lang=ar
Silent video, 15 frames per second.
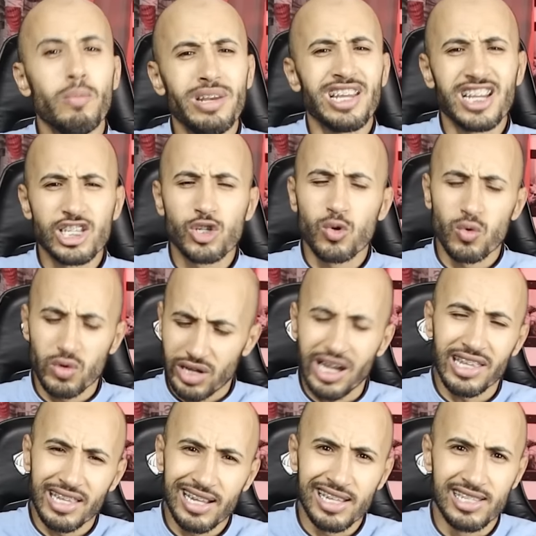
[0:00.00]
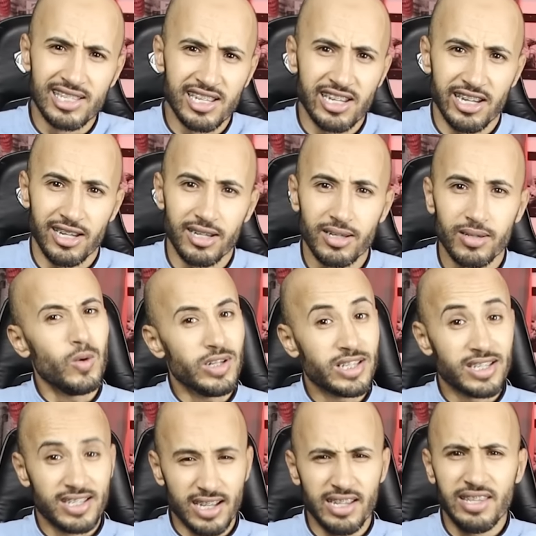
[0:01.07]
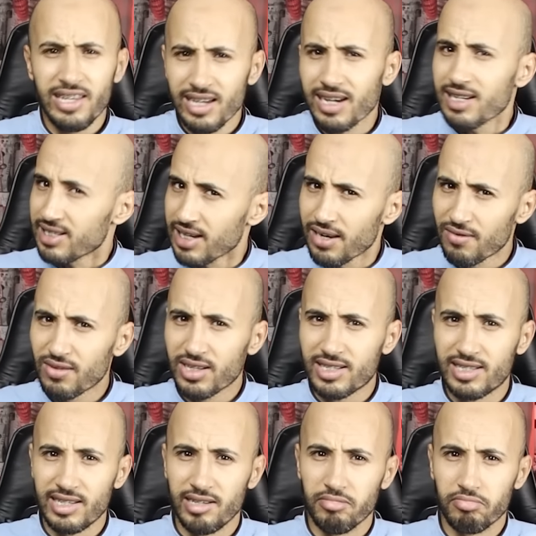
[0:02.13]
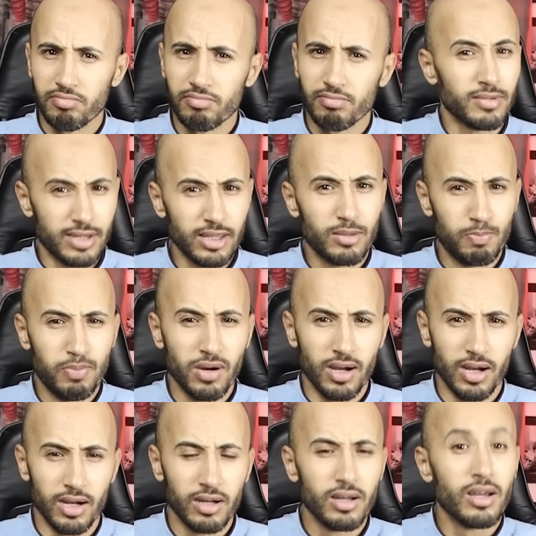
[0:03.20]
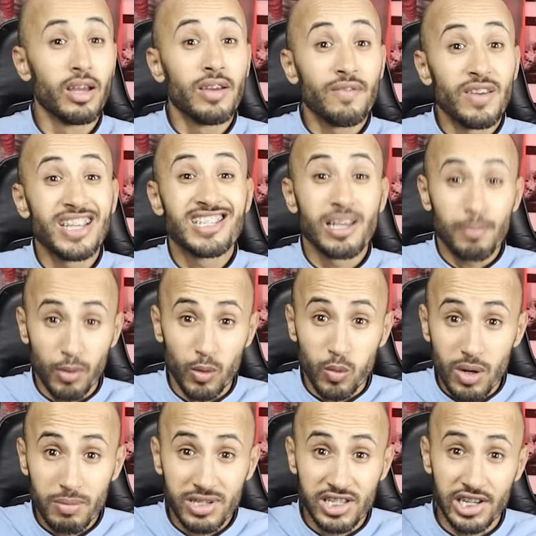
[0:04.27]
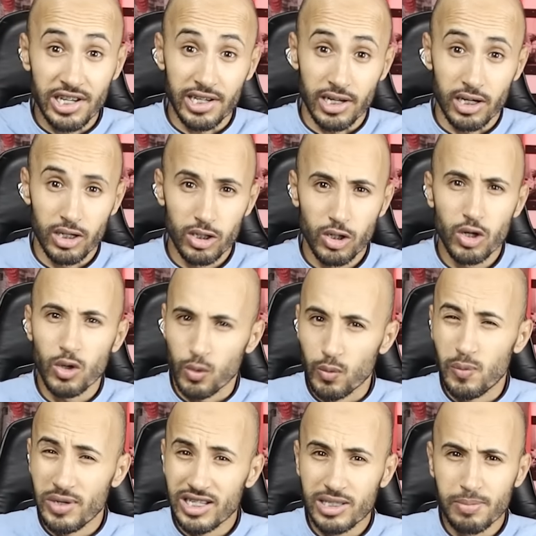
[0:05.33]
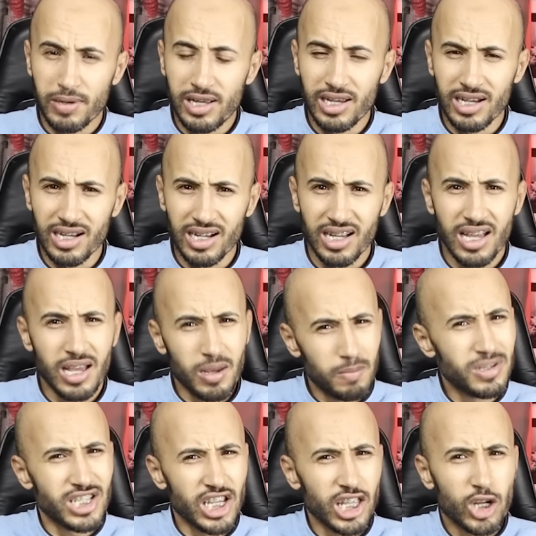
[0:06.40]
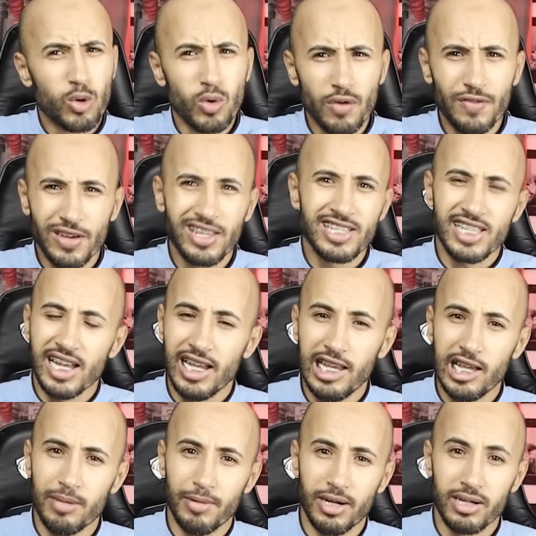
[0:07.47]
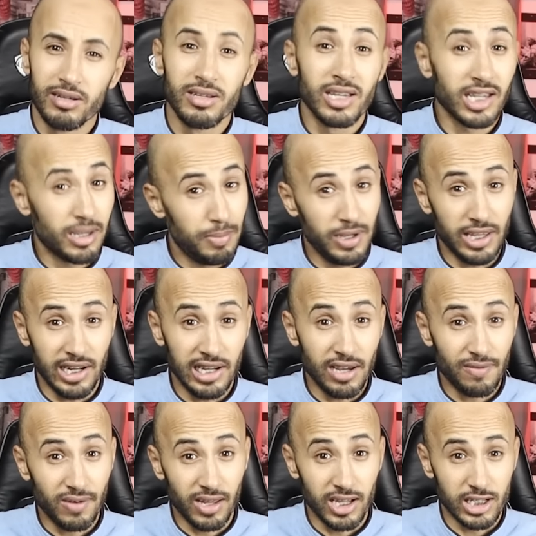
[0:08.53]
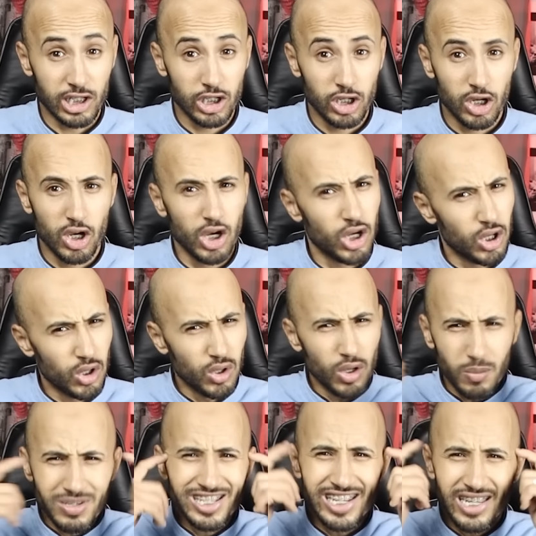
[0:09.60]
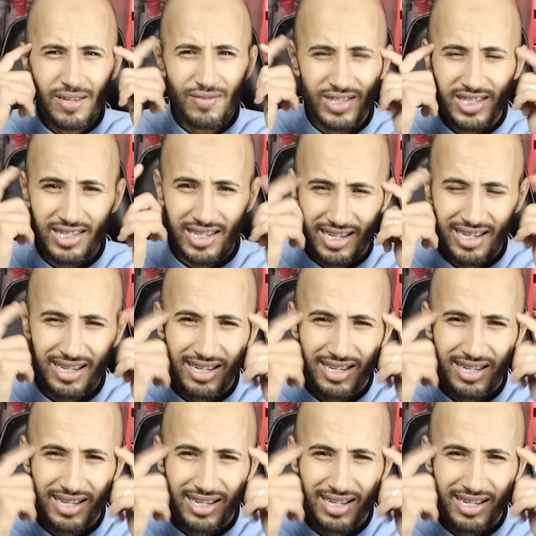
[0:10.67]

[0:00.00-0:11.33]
وملي كتكون غادا كتسقي وحتى السعديه كتعرف داك السيد كدبها فيه تبع عوام كثيره وبالنسبه ليها ماشي ديك هو فارس احلامها كبير عليها فلاش وماشي نفس